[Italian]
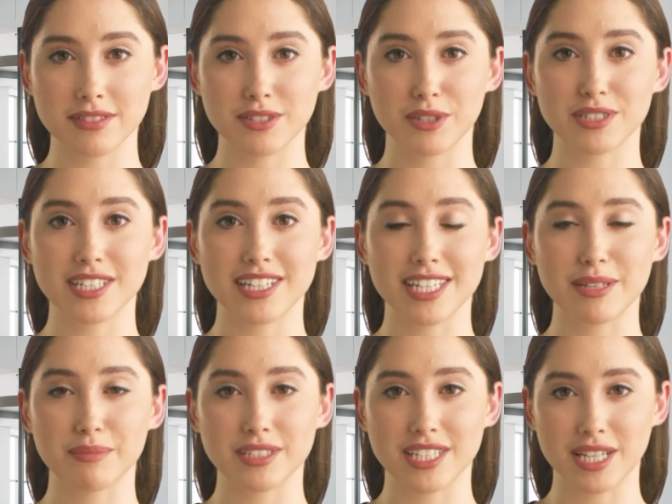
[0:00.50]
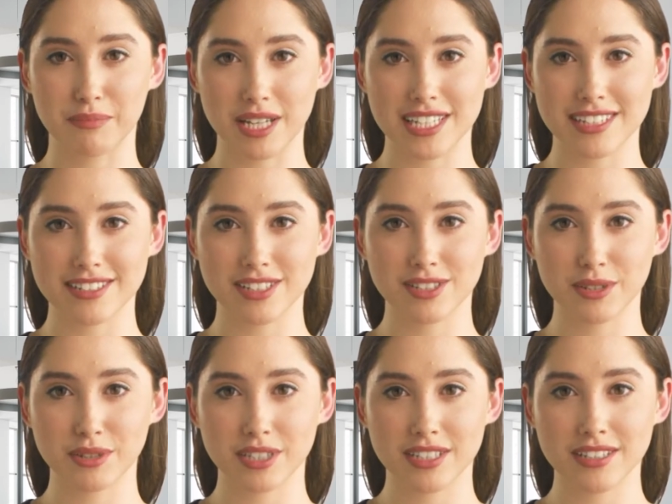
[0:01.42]
con l'arrivo della bella
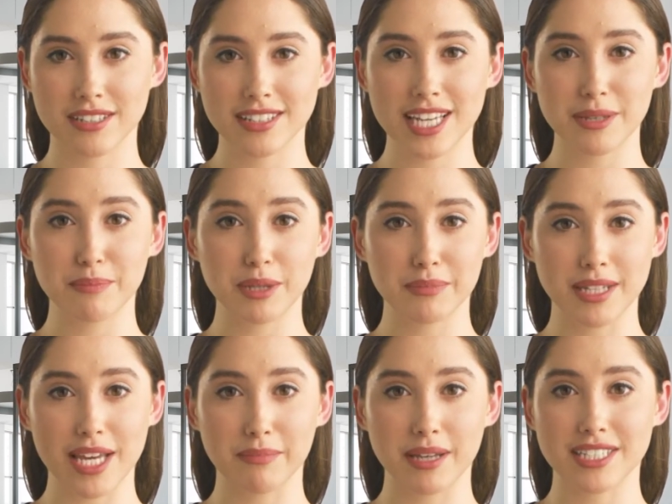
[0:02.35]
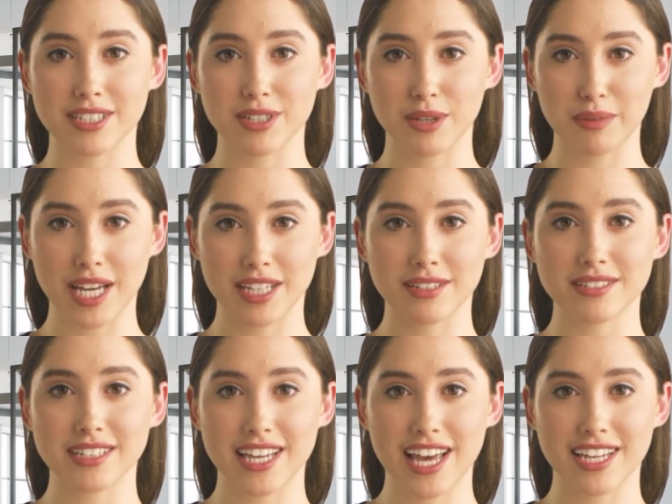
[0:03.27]
stagione. Il problema di come
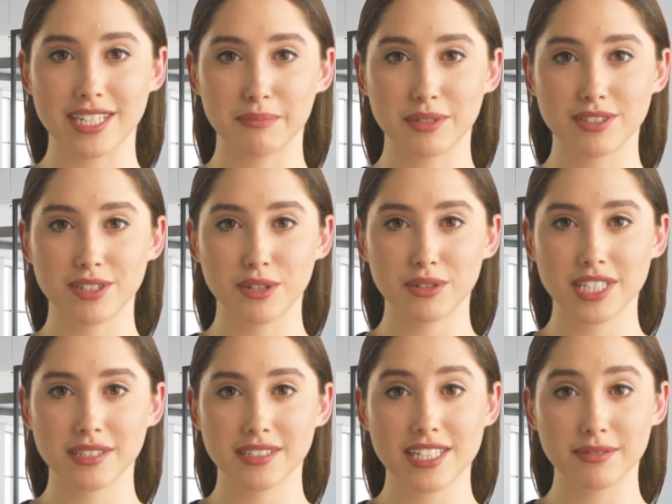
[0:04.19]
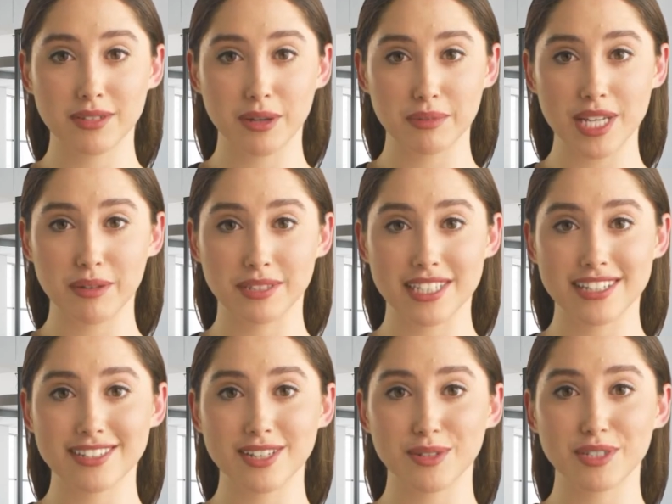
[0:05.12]
allontanare i piccioni dalle proprie
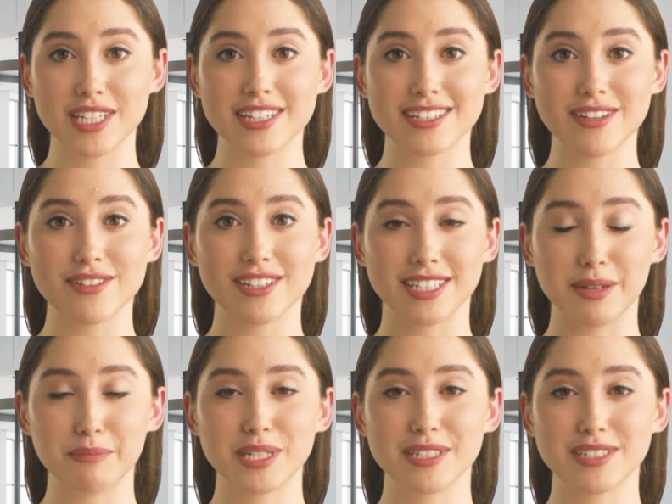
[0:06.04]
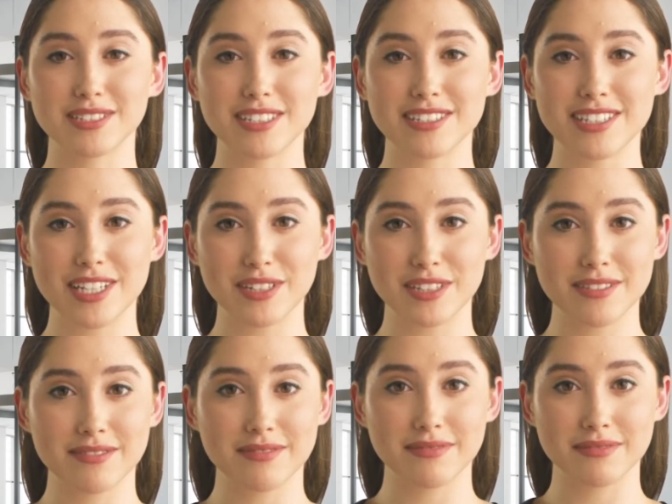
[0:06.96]
abitazioni si fa sempre più
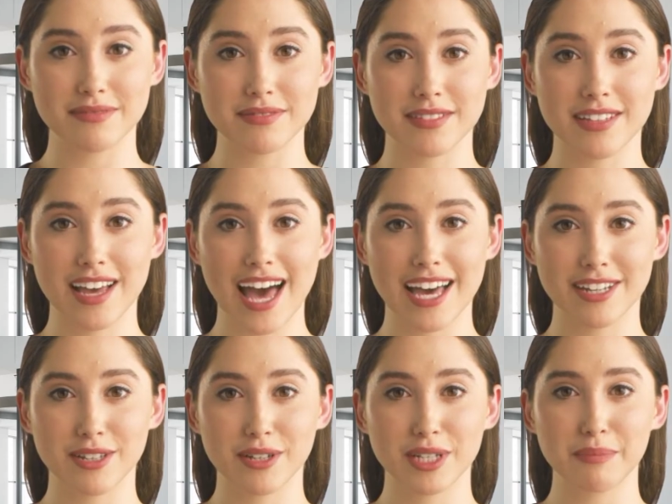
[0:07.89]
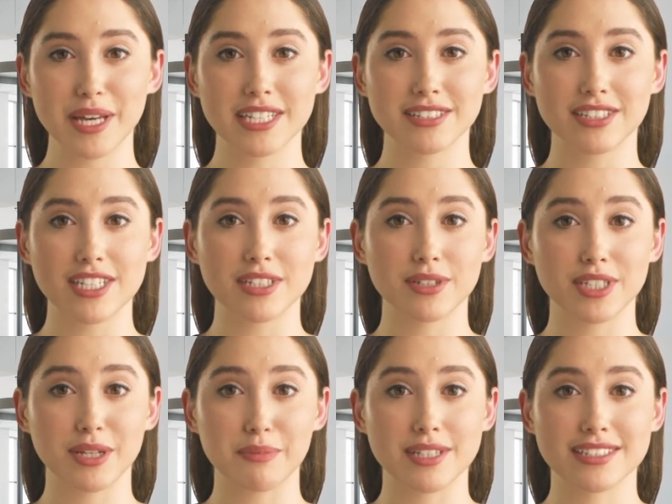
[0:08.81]
sentire. Ecco i metodi non
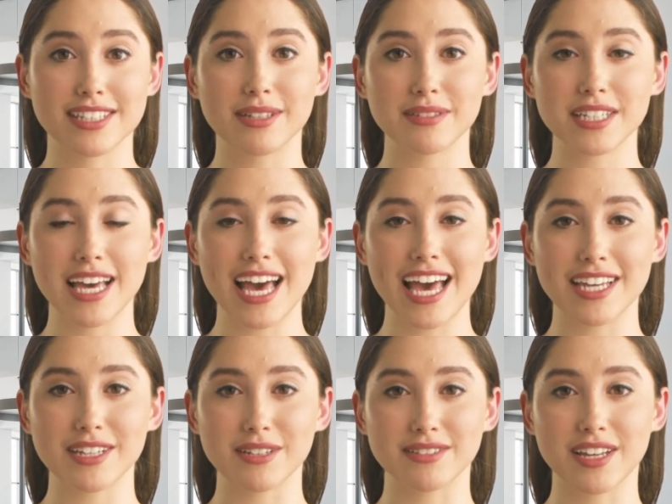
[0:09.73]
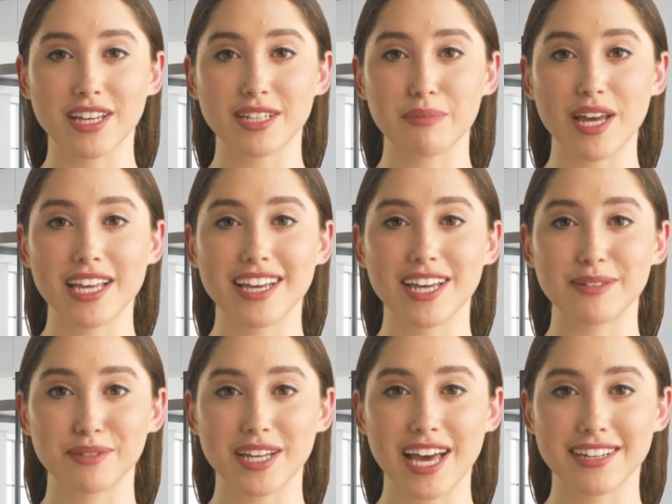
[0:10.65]
invasivi e che non fanno male ai
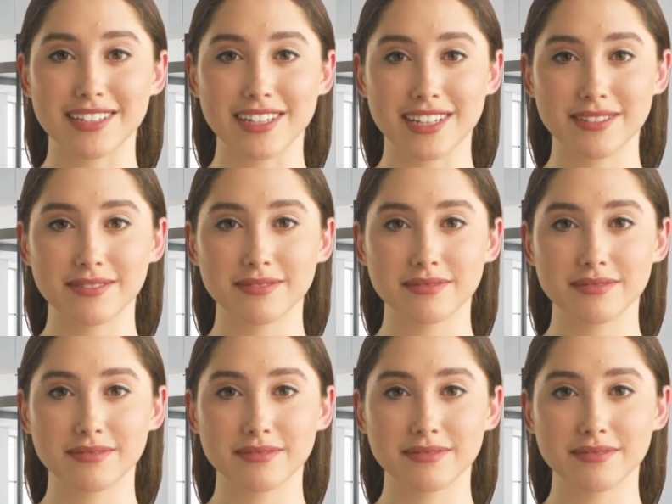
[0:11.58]
volatili.